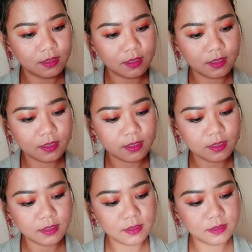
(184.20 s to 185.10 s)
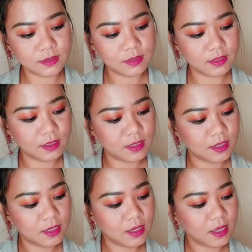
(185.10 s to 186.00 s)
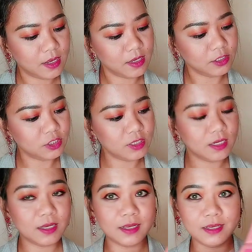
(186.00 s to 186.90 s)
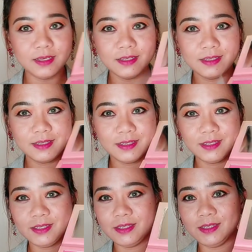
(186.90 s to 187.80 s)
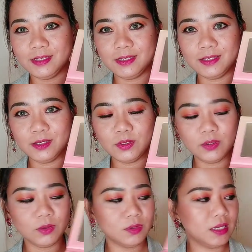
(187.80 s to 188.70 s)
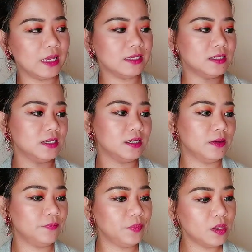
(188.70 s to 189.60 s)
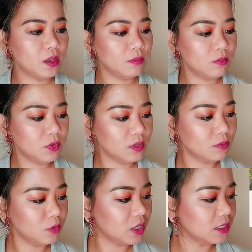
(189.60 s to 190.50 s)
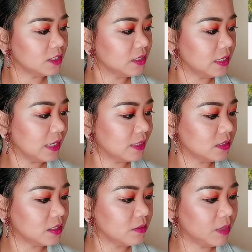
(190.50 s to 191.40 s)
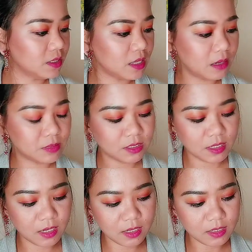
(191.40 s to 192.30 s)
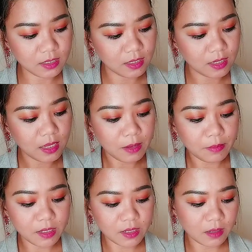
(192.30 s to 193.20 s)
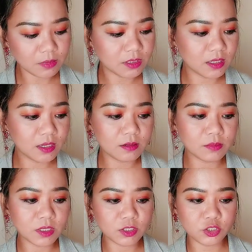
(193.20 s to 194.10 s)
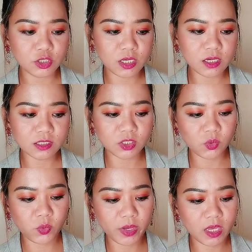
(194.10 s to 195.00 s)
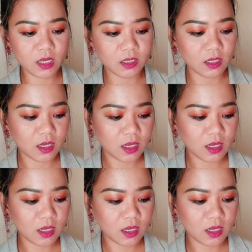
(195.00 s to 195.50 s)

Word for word: Tadam! Ayan siya, guys. Solo classy. Mukha siyang classy. May damsel. May damsel, may cheeks, sweet,